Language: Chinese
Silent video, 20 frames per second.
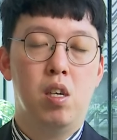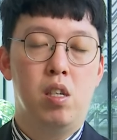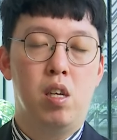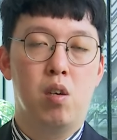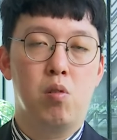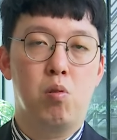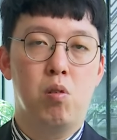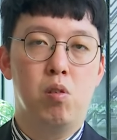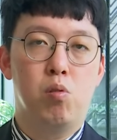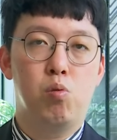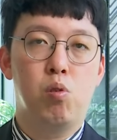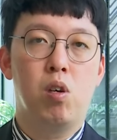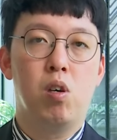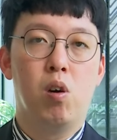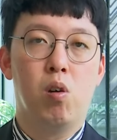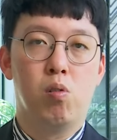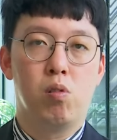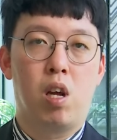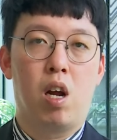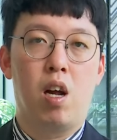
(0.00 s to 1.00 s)
那所以最
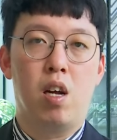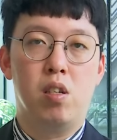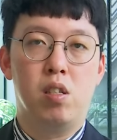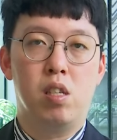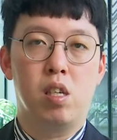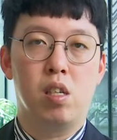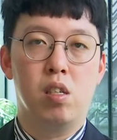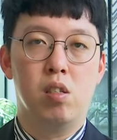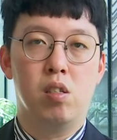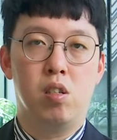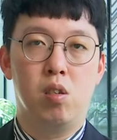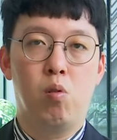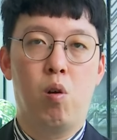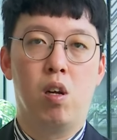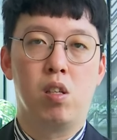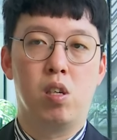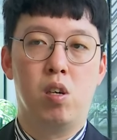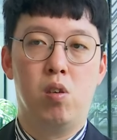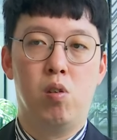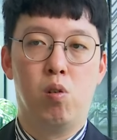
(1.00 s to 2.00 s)
后当然这个进
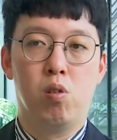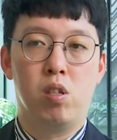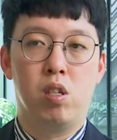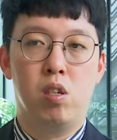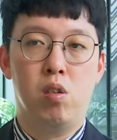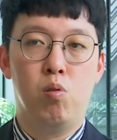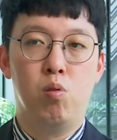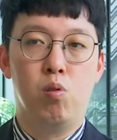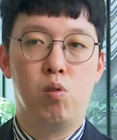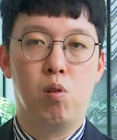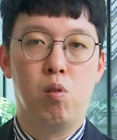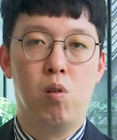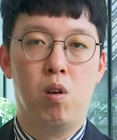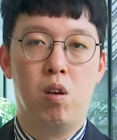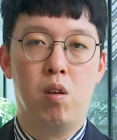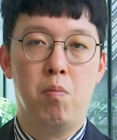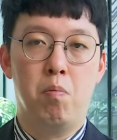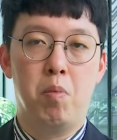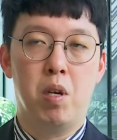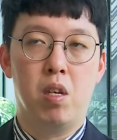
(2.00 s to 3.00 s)
化成容积率就。就
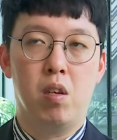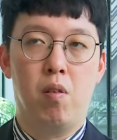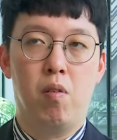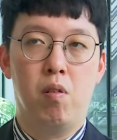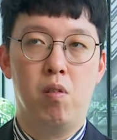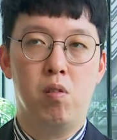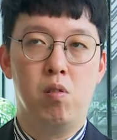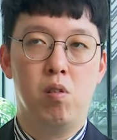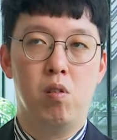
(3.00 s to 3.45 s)
会变得。